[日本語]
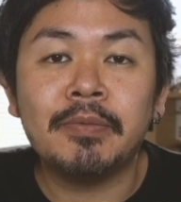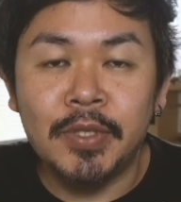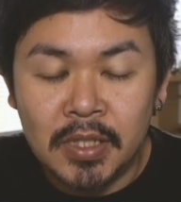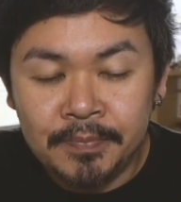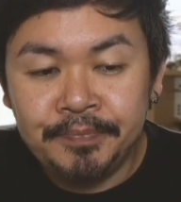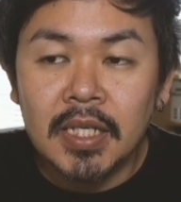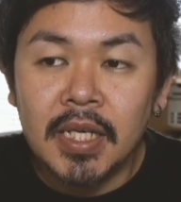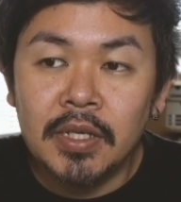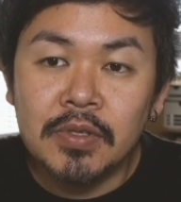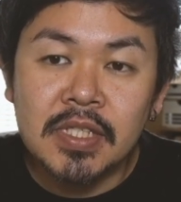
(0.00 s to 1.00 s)
てもいい。管
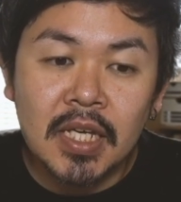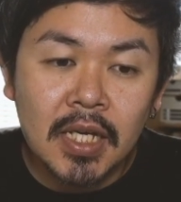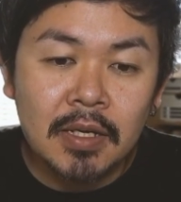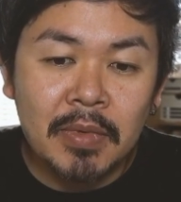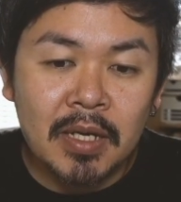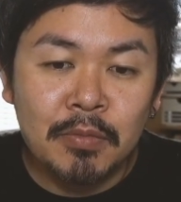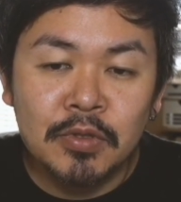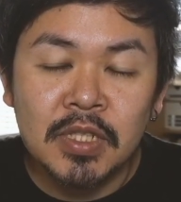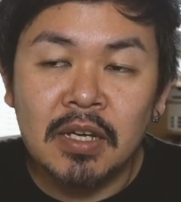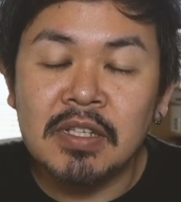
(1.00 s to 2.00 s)
理栄養士さんが、まあ
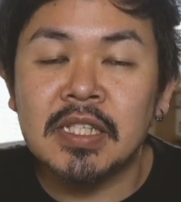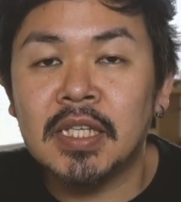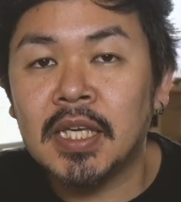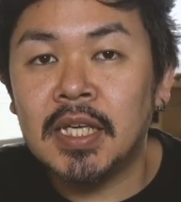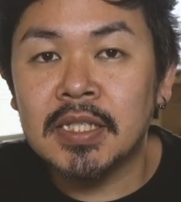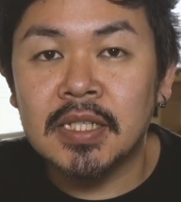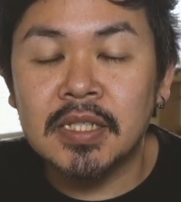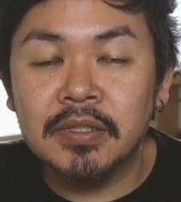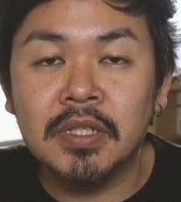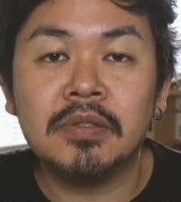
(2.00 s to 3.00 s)
僕に合わせて計算
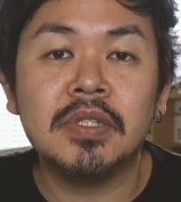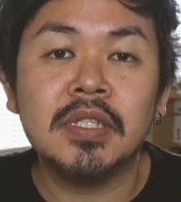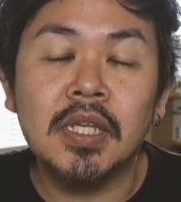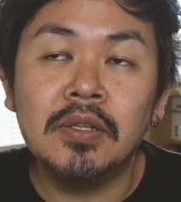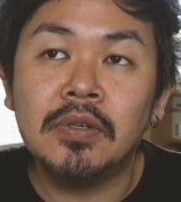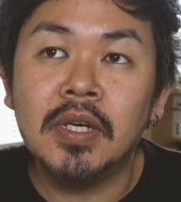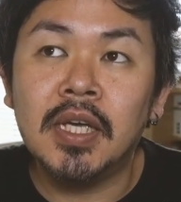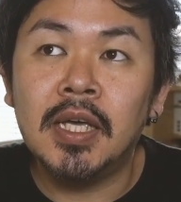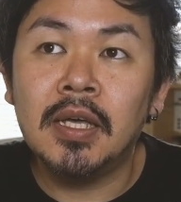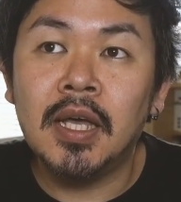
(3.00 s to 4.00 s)
してくれるんですけど、
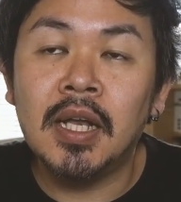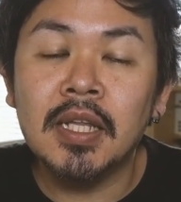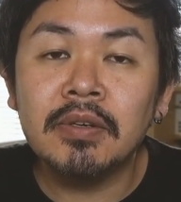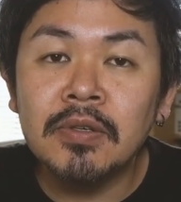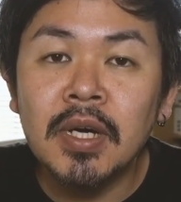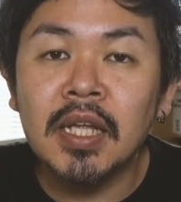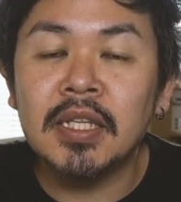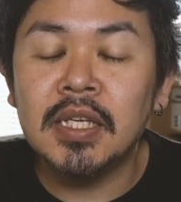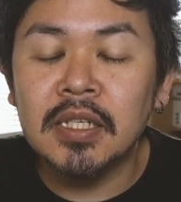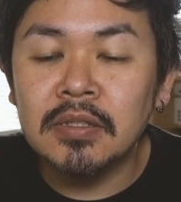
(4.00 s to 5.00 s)
えー、あなたはご飯
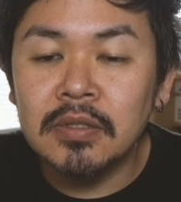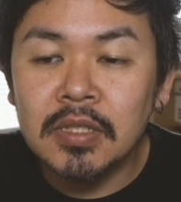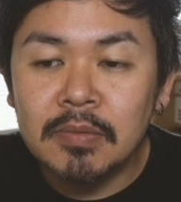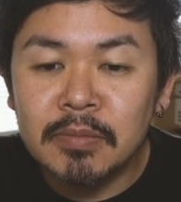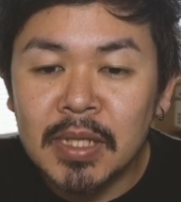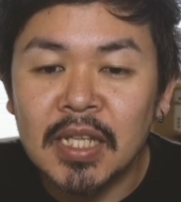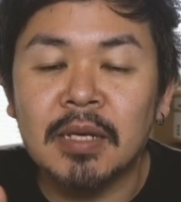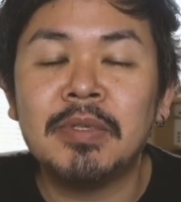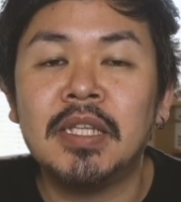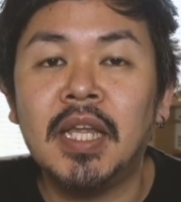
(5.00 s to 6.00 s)
200g まで
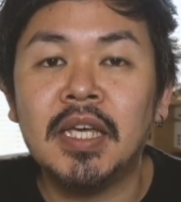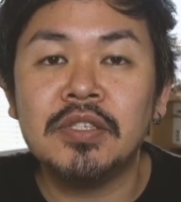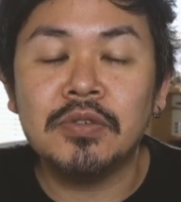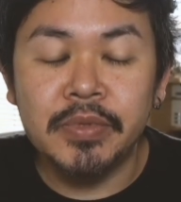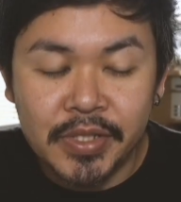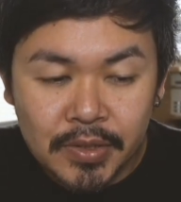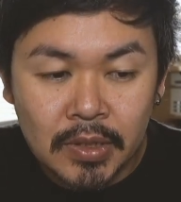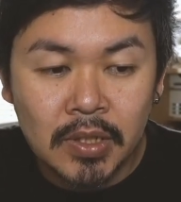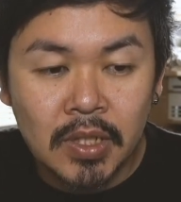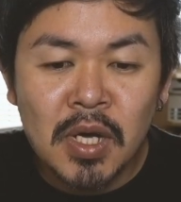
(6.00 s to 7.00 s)
食べて大丈夫です
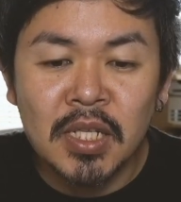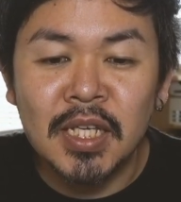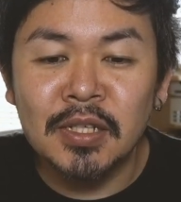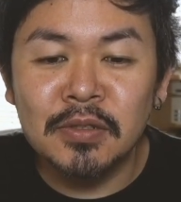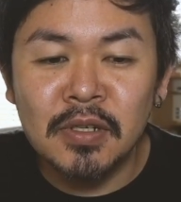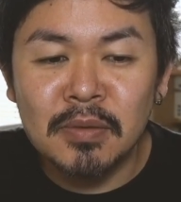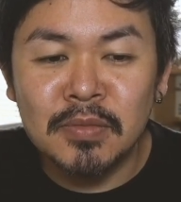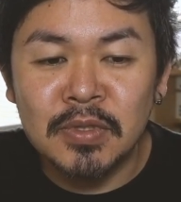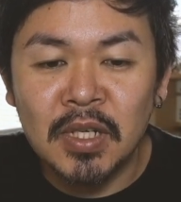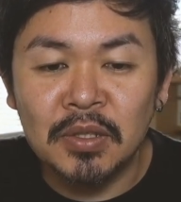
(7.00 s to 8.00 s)
わ。ご飯
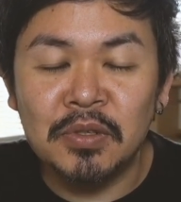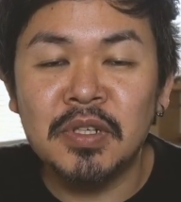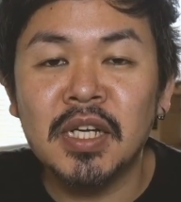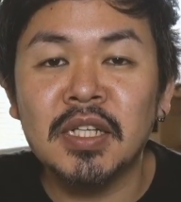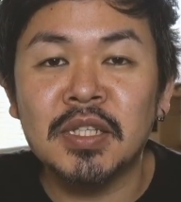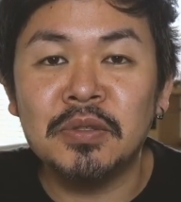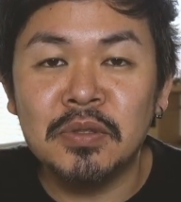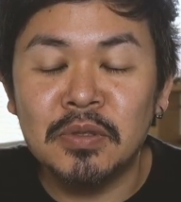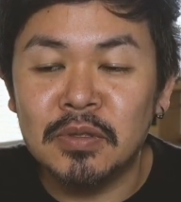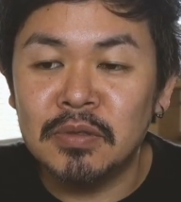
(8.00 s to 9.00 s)
200g がどれぐらいかってい
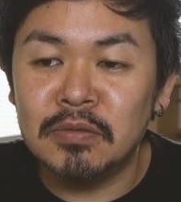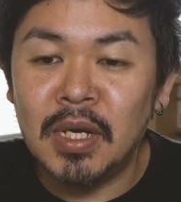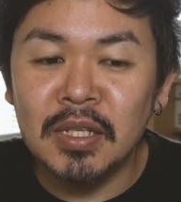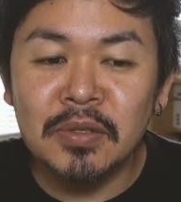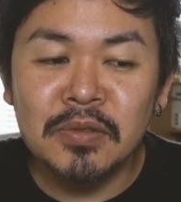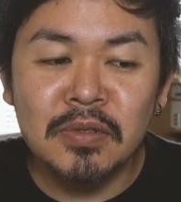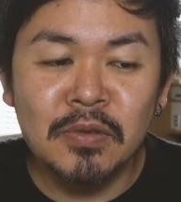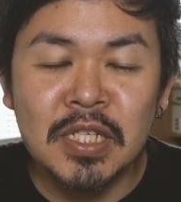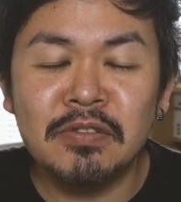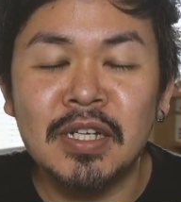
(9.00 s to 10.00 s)
うと、割と
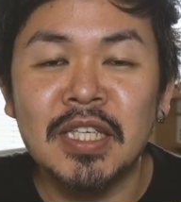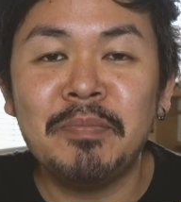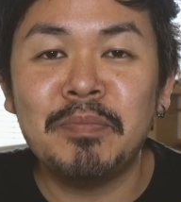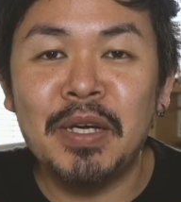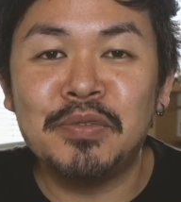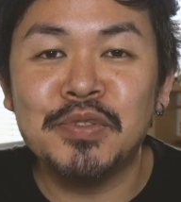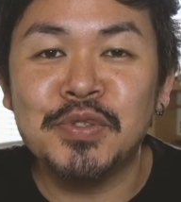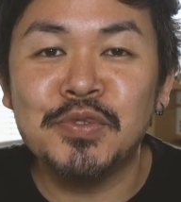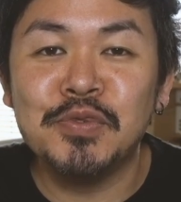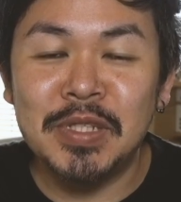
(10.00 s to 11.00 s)
お茶碗一杯普
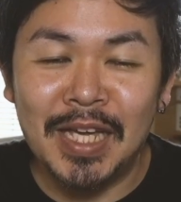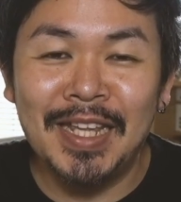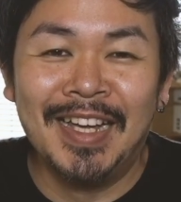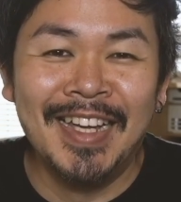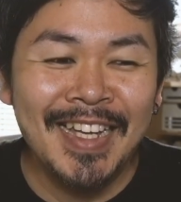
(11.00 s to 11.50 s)
通みたいな